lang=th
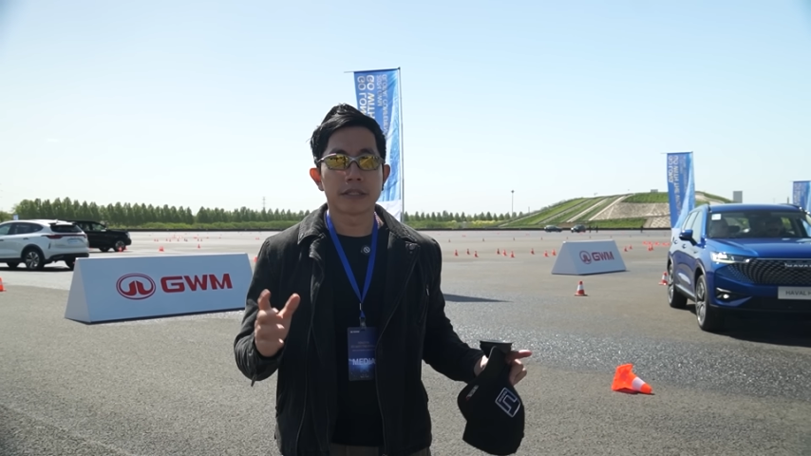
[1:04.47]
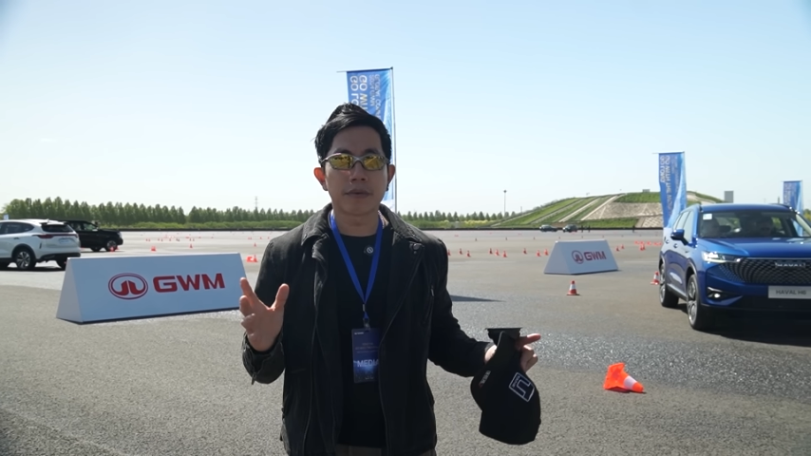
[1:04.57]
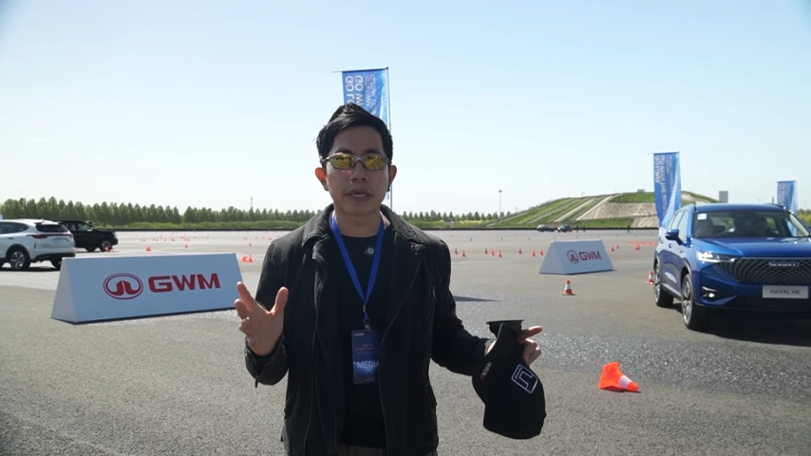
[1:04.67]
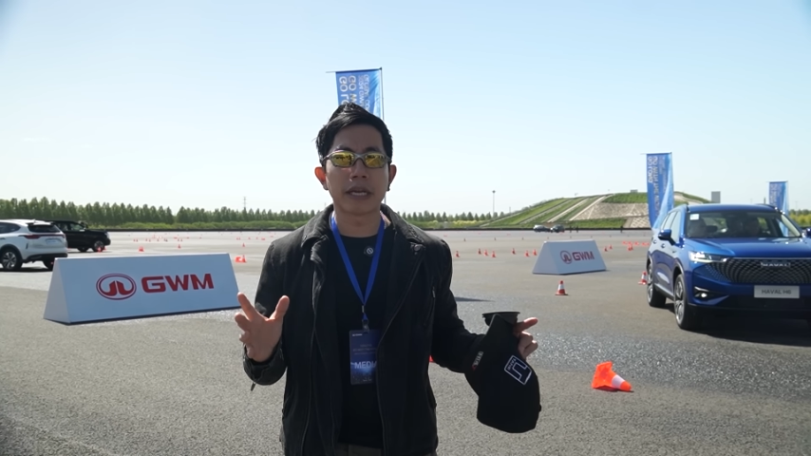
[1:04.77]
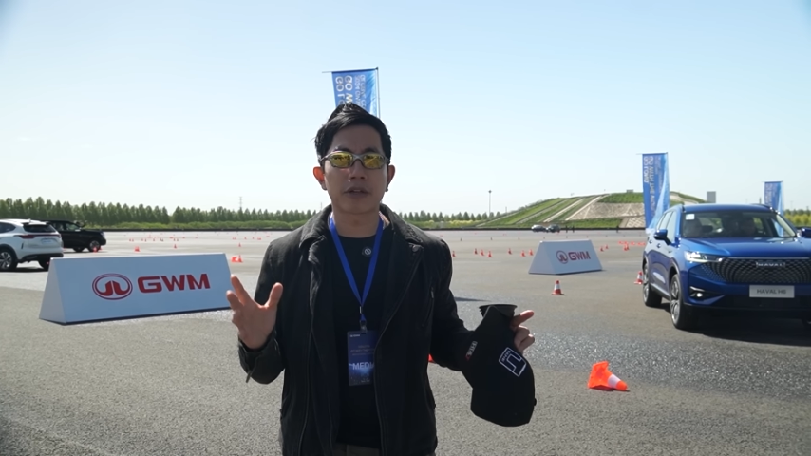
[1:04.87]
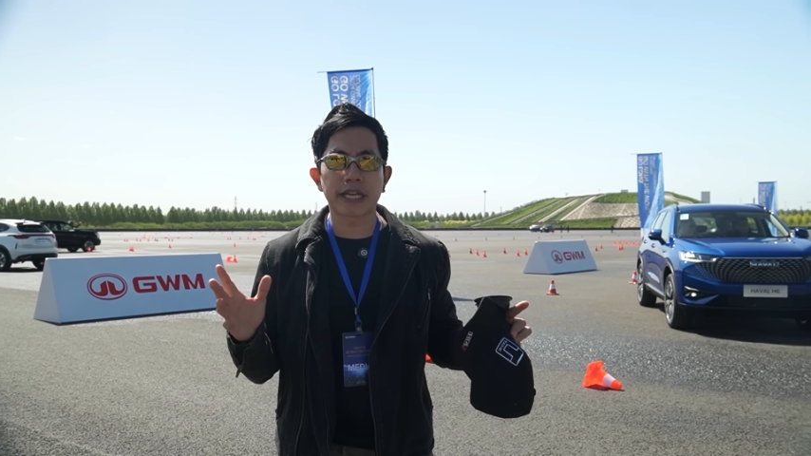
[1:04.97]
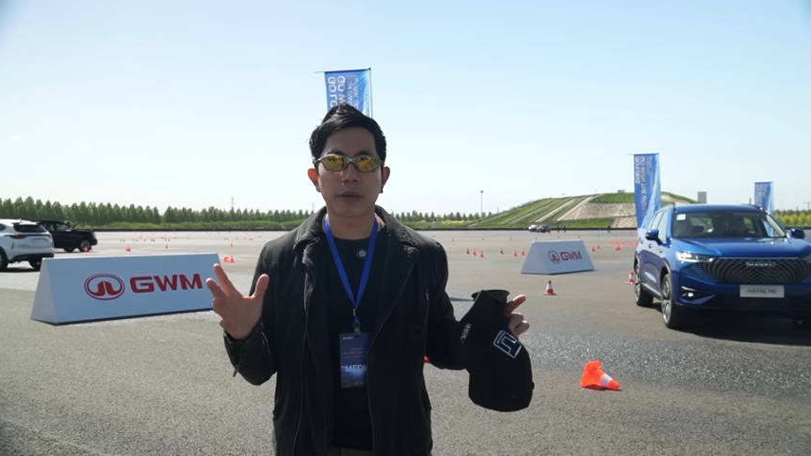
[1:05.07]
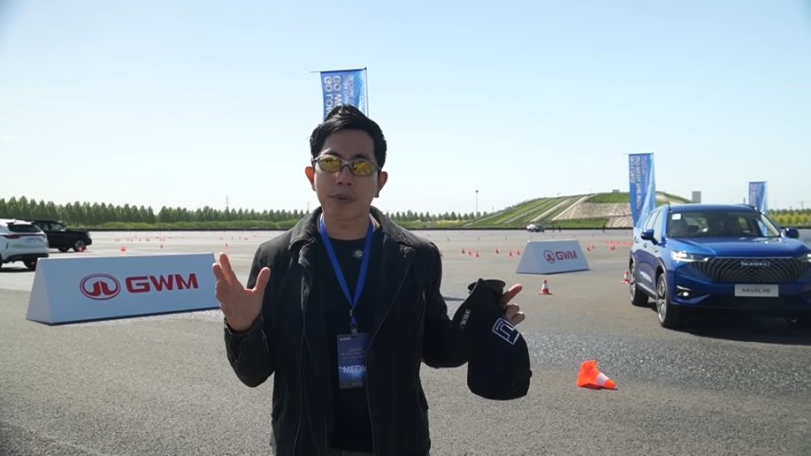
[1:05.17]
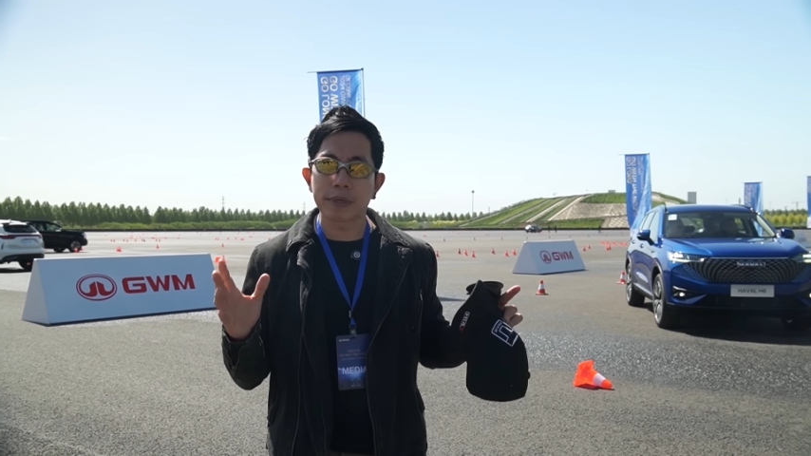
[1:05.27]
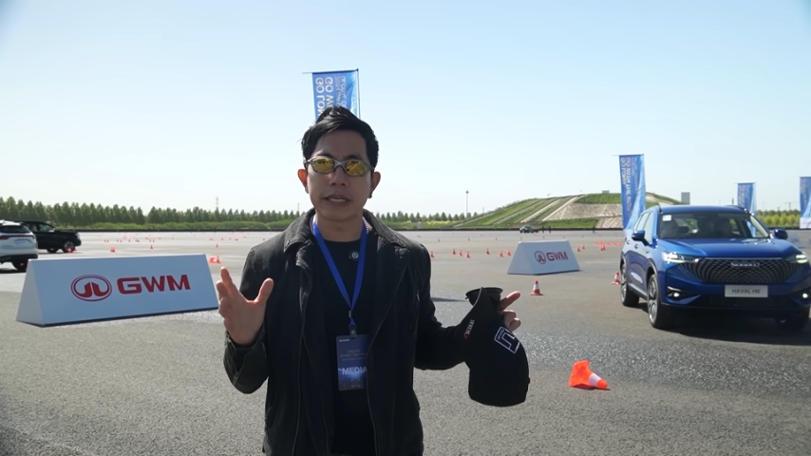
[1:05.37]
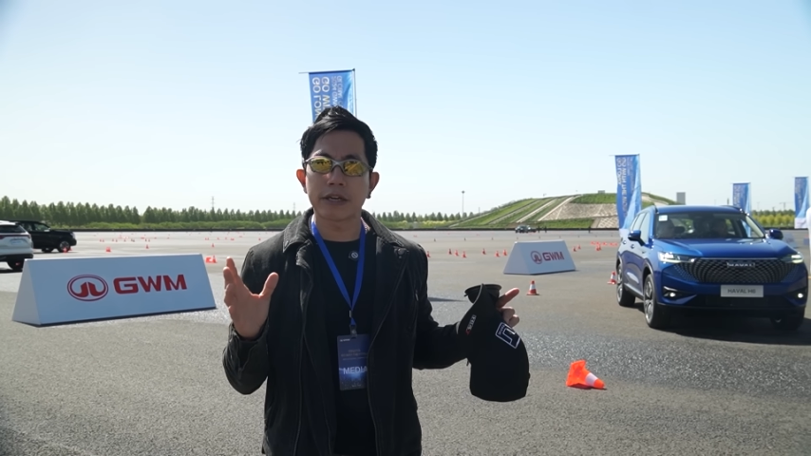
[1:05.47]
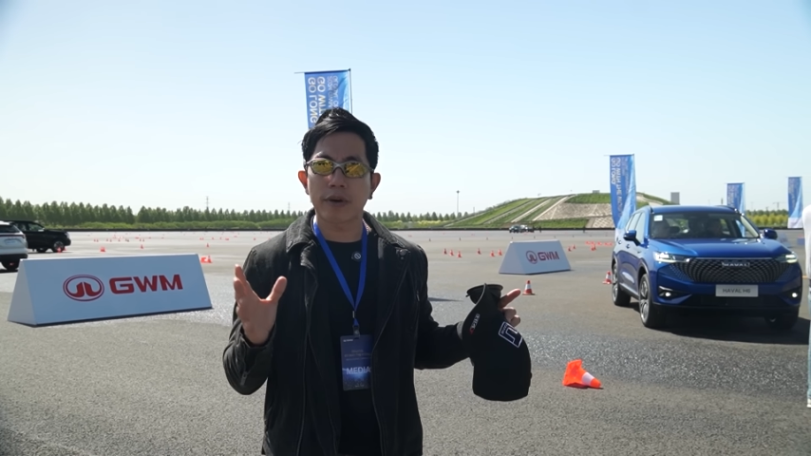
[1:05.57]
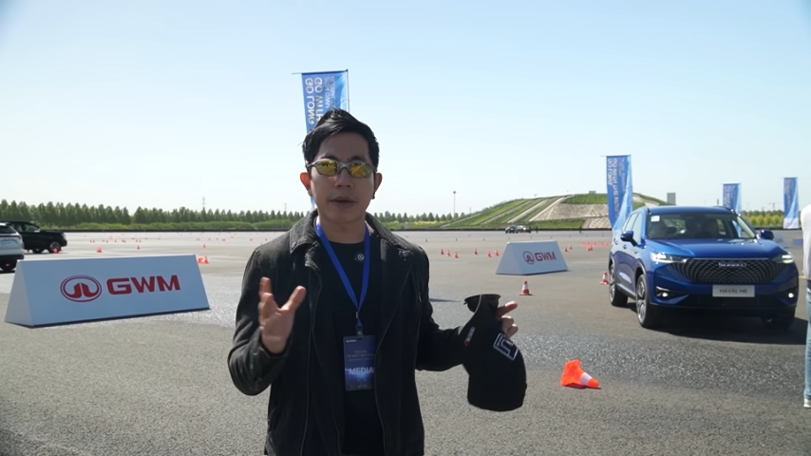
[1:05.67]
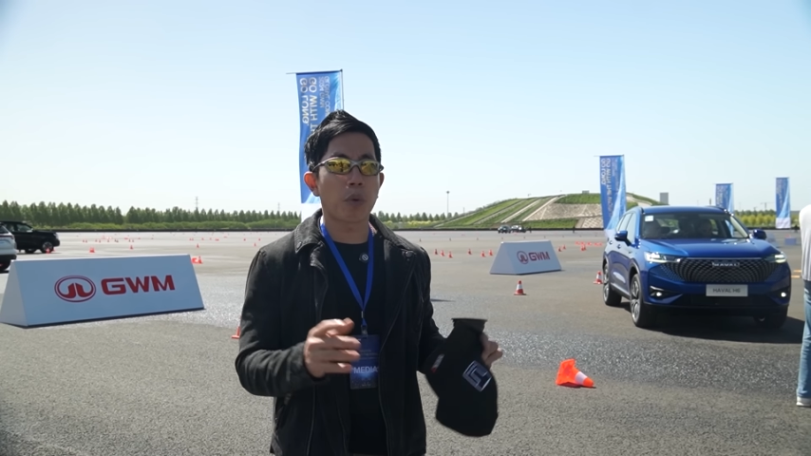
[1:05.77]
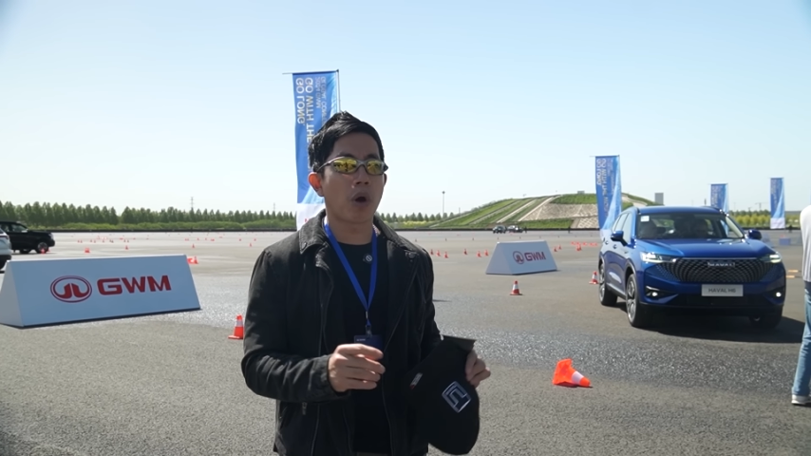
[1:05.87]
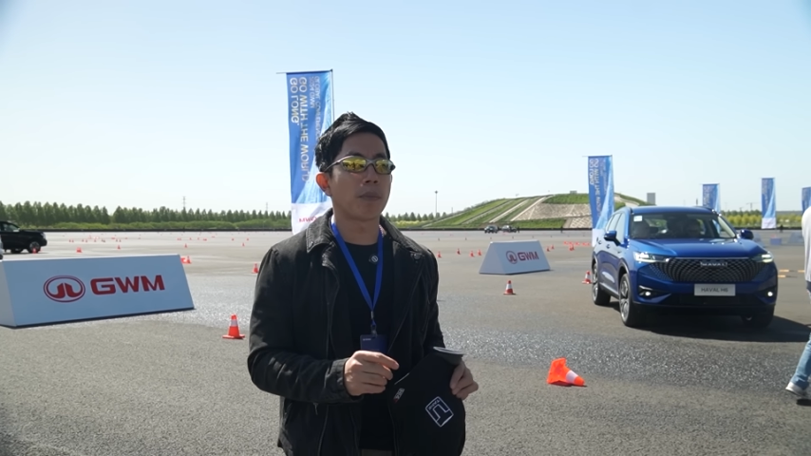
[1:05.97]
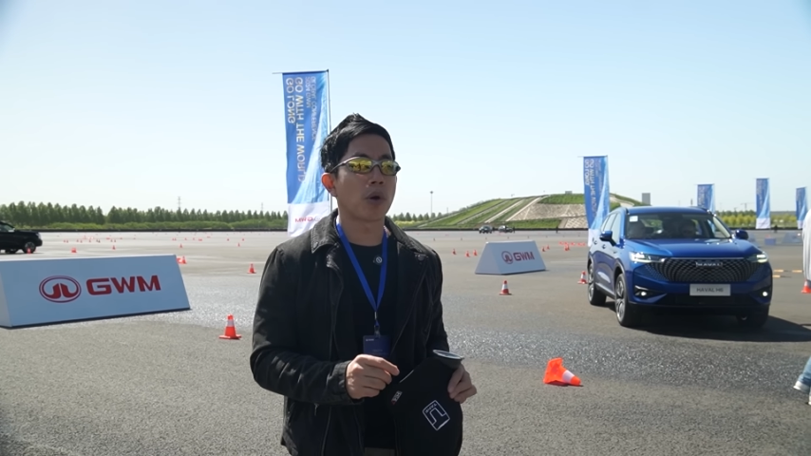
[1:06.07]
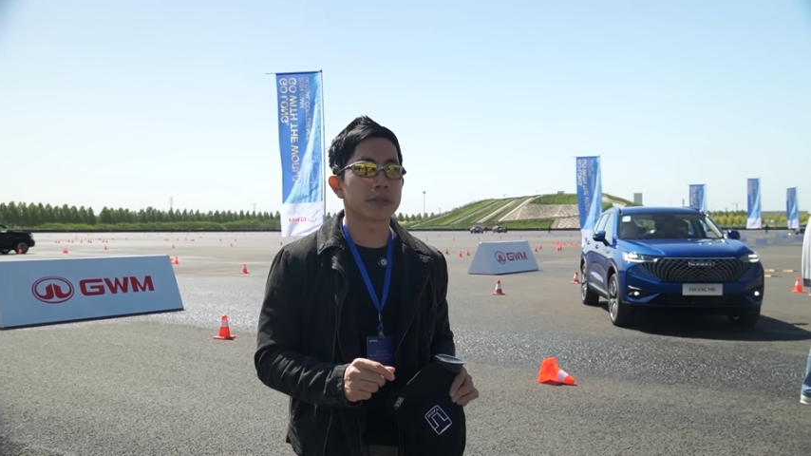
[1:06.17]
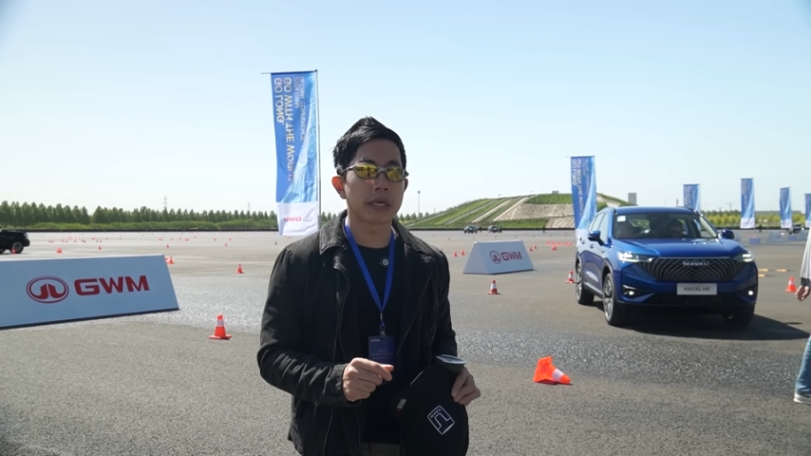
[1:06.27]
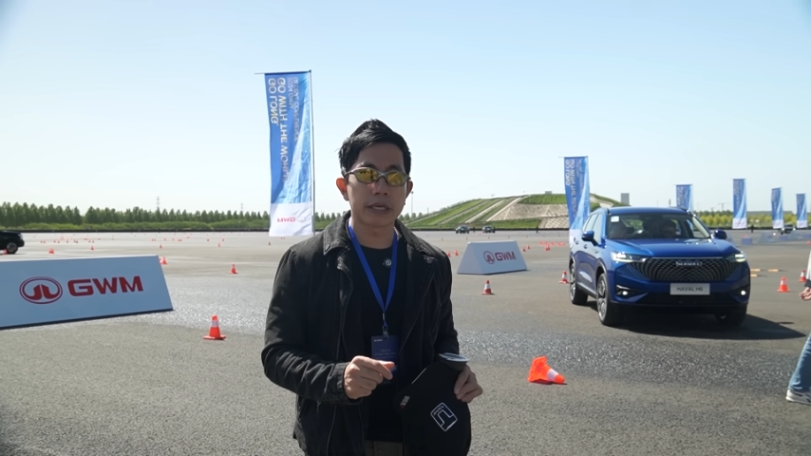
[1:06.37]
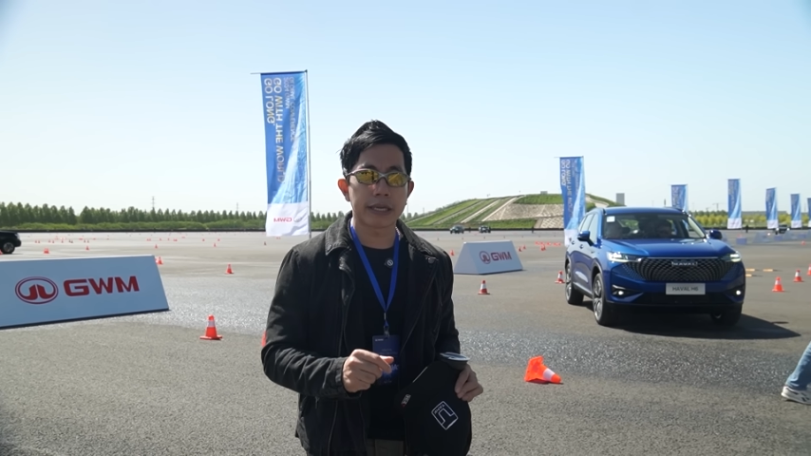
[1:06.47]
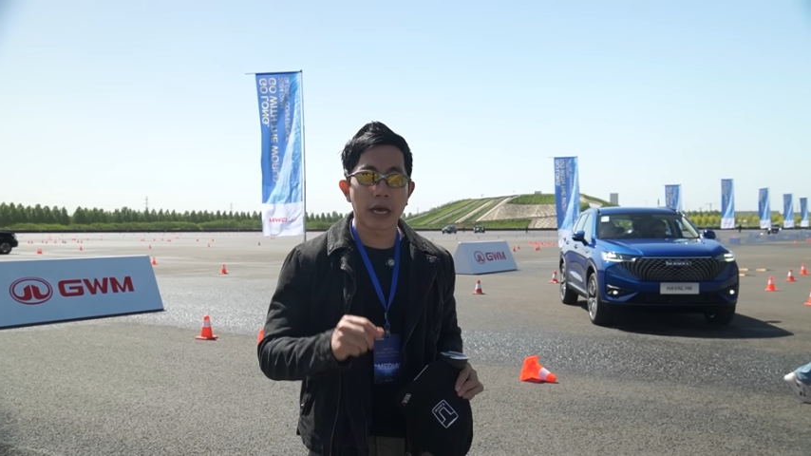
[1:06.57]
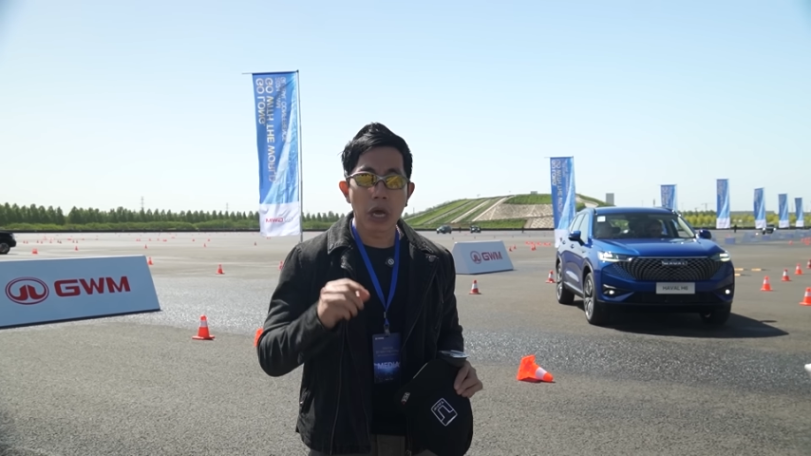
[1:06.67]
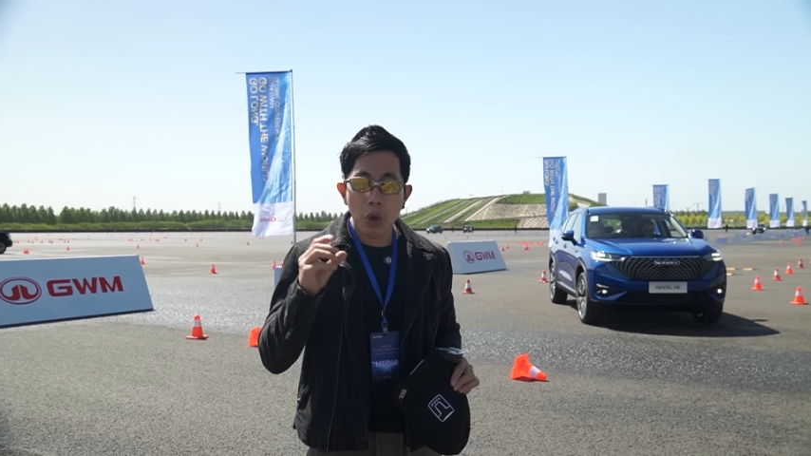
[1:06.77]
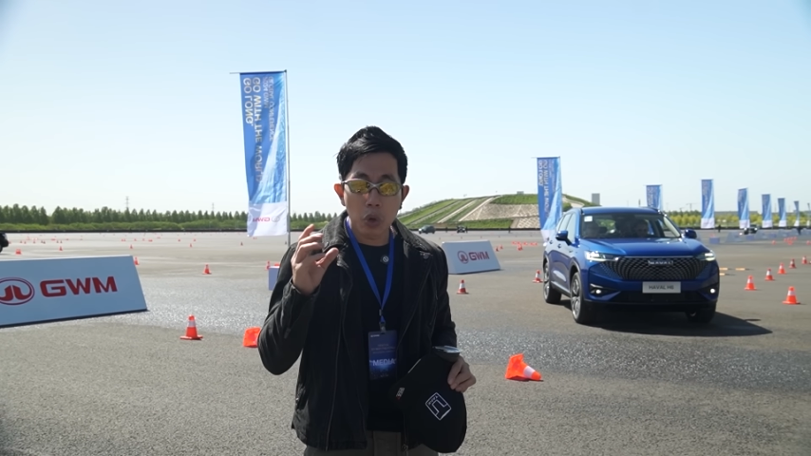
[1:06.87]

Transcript: ซึ่งวันนี้เราจะเห็นว่าวันนี้ Great Wall Motor เนี่ย